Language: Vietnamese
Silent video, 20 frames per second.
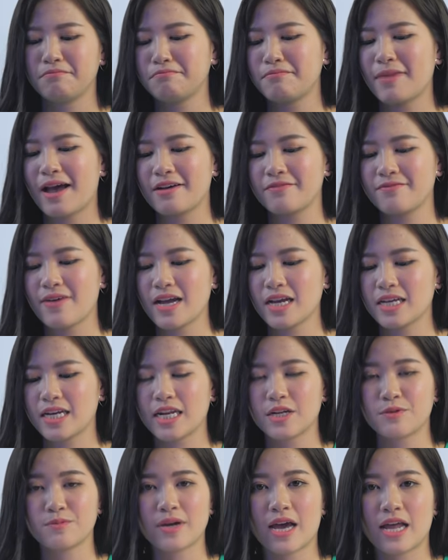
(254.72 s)
mang vác cái
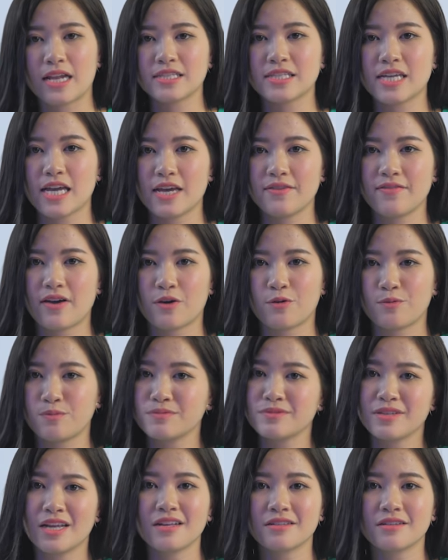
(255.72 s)
này cũng khá là dễ và
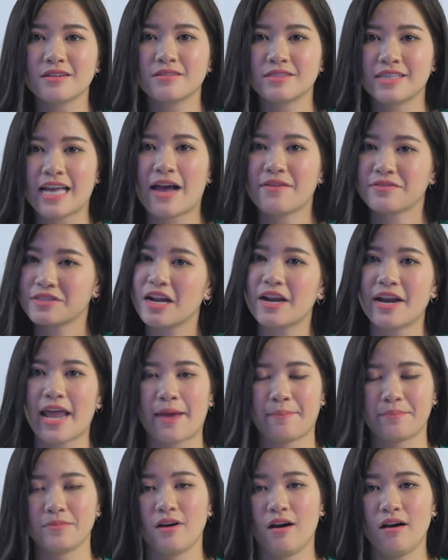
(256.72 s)
cũng rất là thời trang, rất là
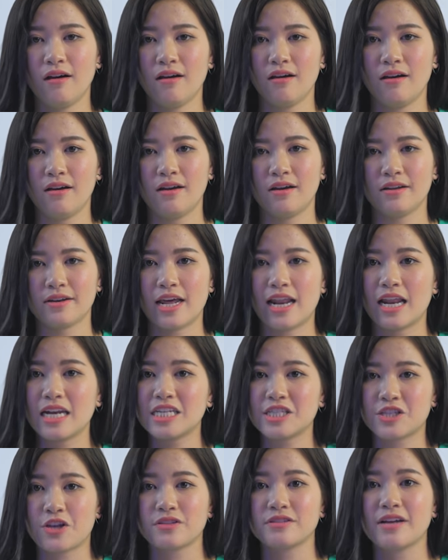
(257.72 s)
đẹp nữa. Đấy là
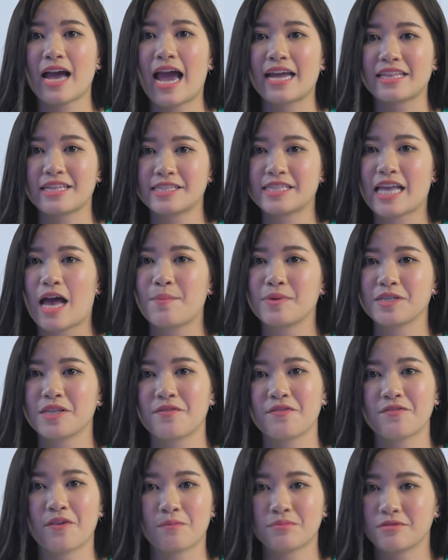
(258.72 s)
lý do thứ hai tại sao mà
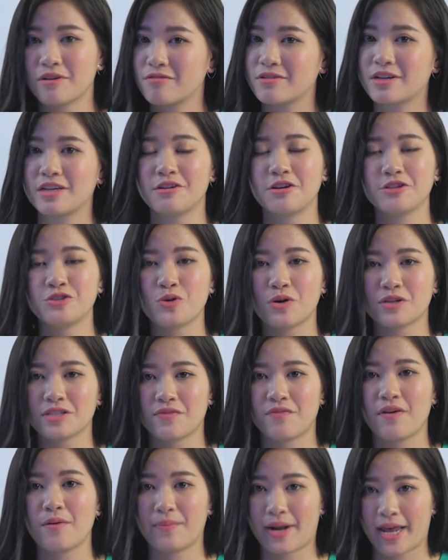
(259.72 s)
dân phòng cực kỳ ưa chuộng
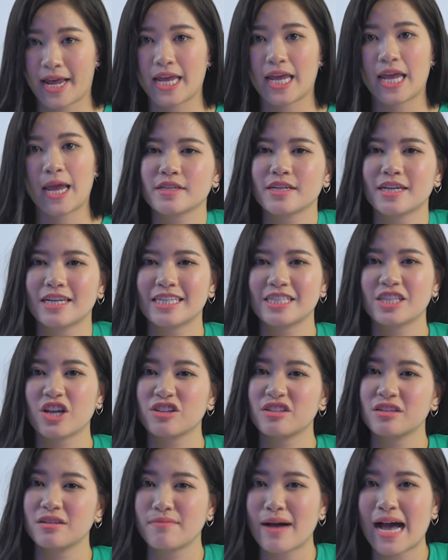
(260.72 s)
sản phẩm này. Cái lý
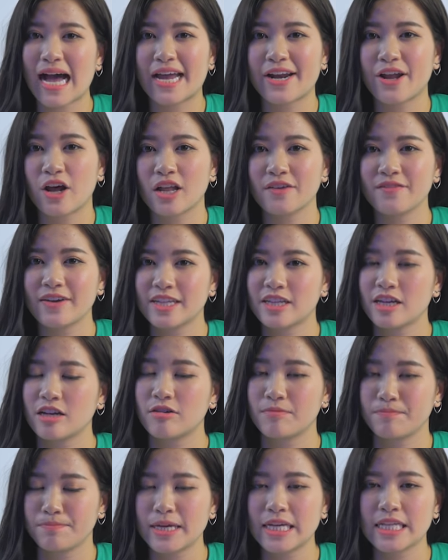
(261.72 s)
do thứ ba đó là về thời
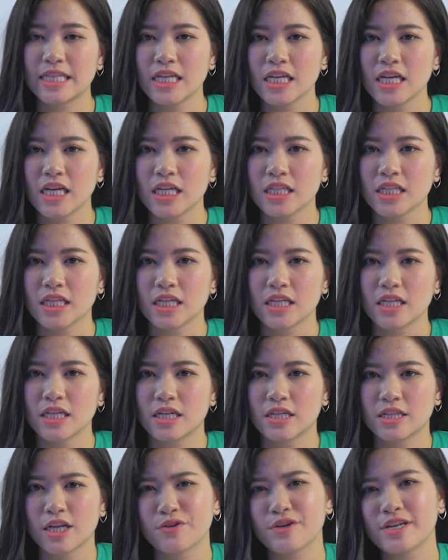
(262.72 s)
lượng pin.
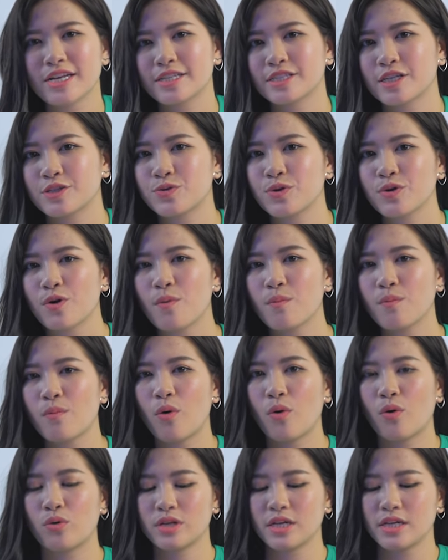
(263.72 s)
Thì theo nhà sản xuất công
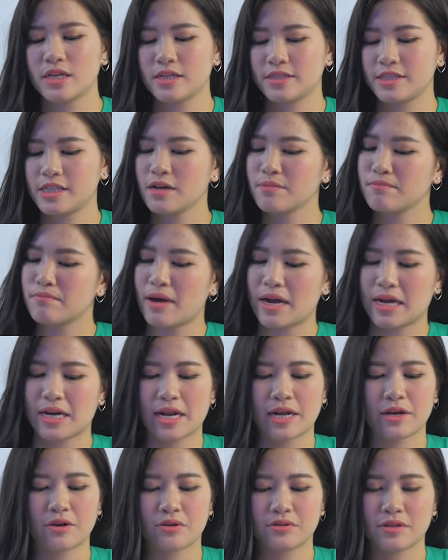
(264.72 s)
bố thì chiếc máy
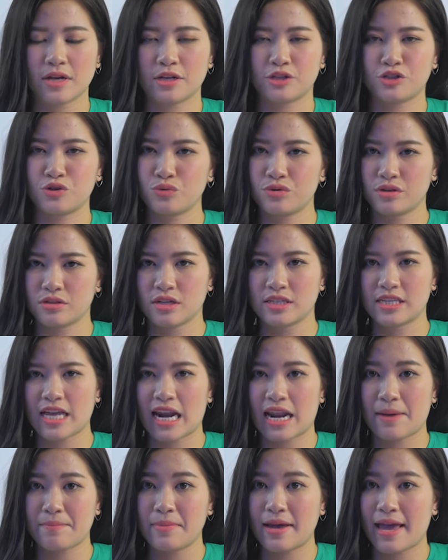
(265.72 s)
này có thể trụ được thời
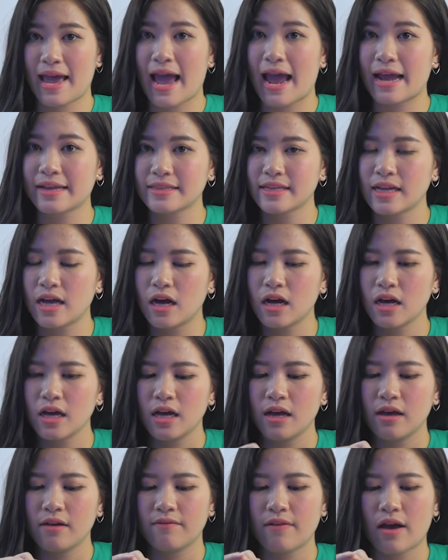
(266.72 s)
gian là 12 tiếng.
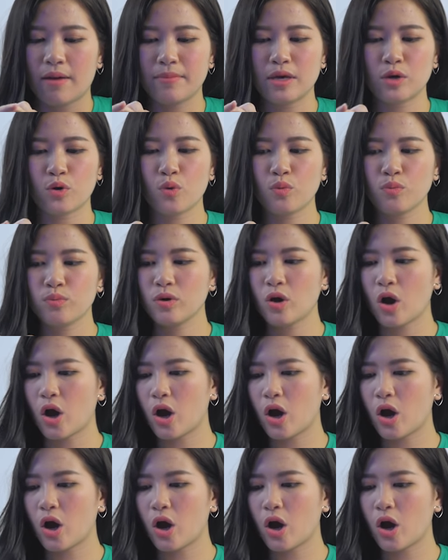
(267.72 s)
Và mình cũng